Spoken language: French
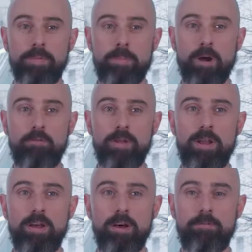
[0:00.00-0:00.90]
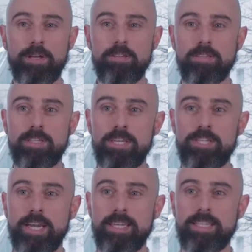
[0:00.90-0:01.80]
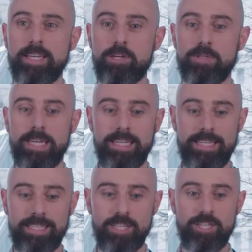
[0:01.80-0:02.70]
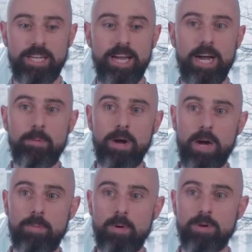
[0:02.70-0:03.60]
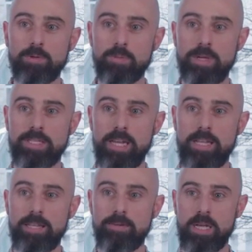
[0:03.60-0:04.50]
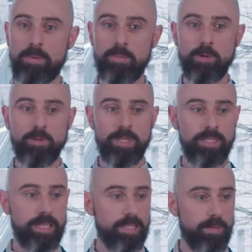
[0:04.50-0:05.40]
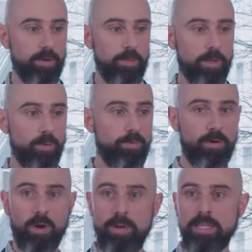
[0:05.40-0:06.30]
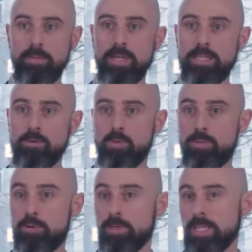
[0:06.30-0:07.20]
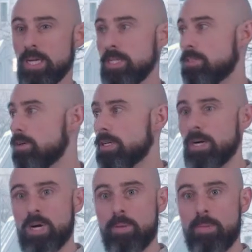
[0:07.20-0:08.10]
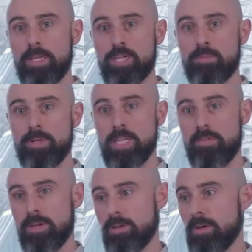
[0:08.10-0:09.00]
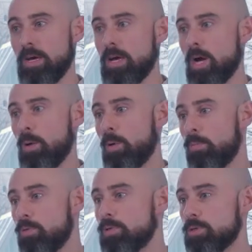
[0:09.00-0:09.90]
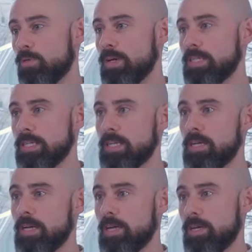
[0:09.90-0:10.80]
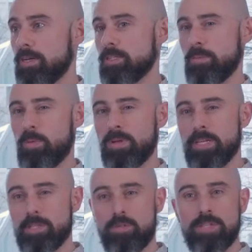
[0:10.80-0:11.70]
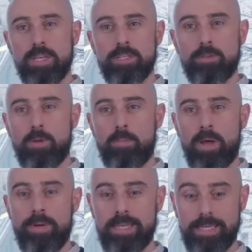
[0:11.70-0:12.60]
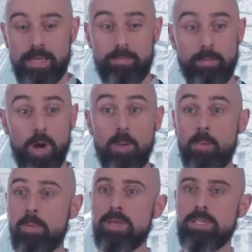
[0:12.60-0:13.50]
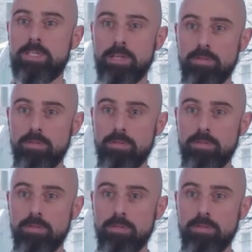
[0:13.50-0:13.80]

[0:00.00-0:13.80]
Les profils, euh, en fait, en TI, je dirais que c'est quelque chose qui est assez général par rapport aux autres spécialités. On n'a pas besoin d'être extrêmement, mettons, fort en mathématiques ou plutôt en analyse de cas comme en management avec vraiment plus, on va dire, des, simplement des soft skills, si on me permet, c'est que ça prend un beau mix des